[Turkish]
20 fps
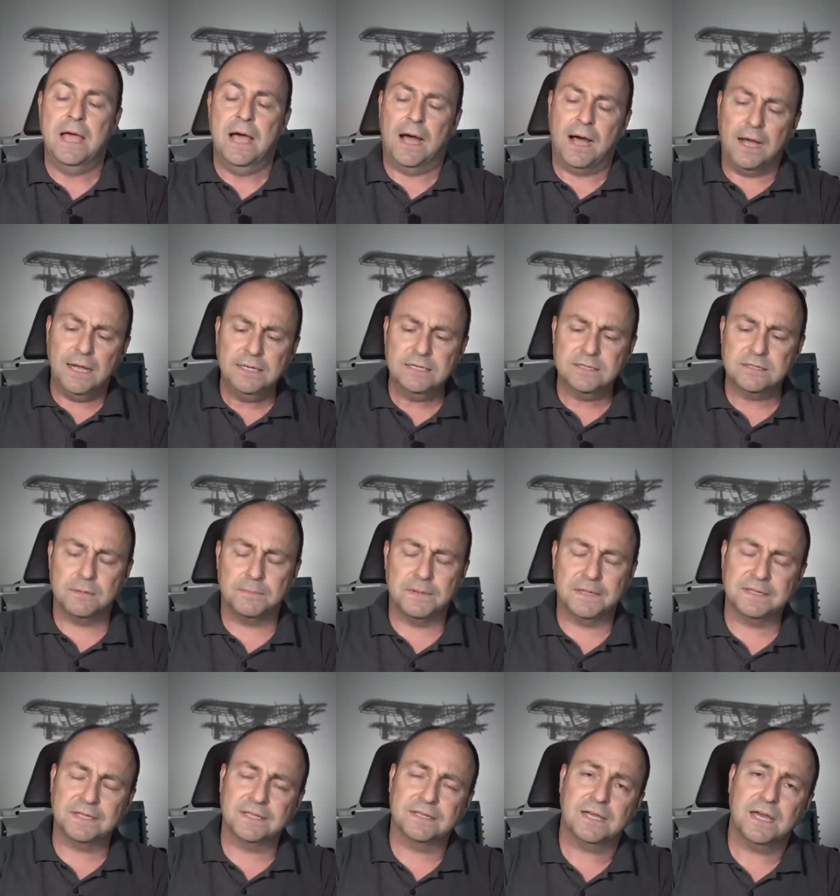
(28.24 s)
Aynı
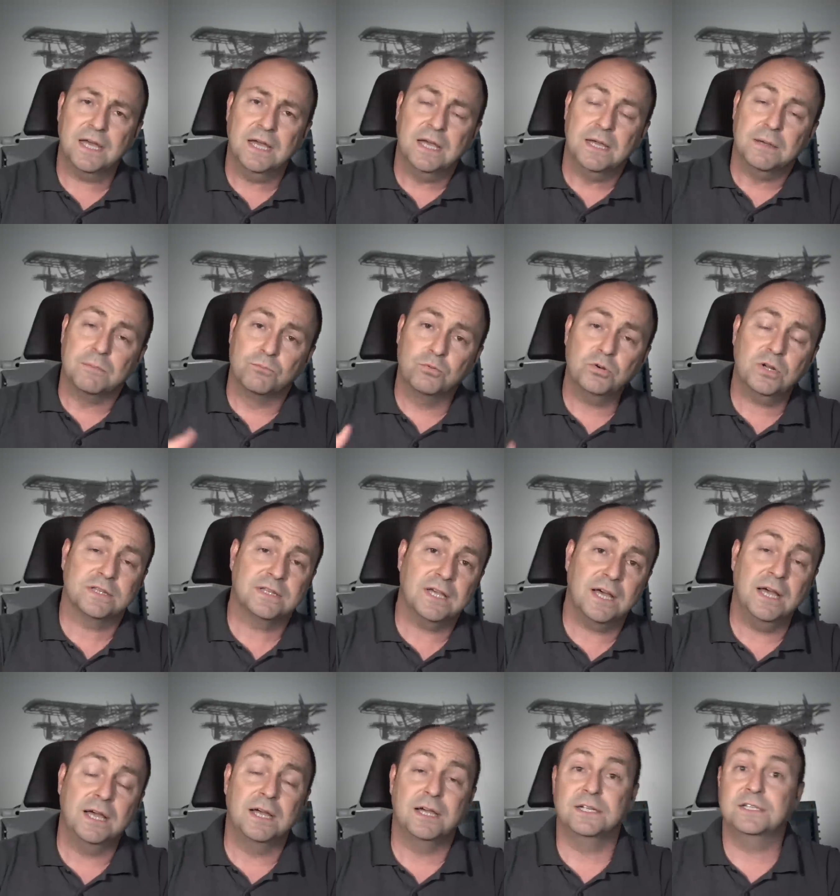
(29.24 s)
zamanda da burada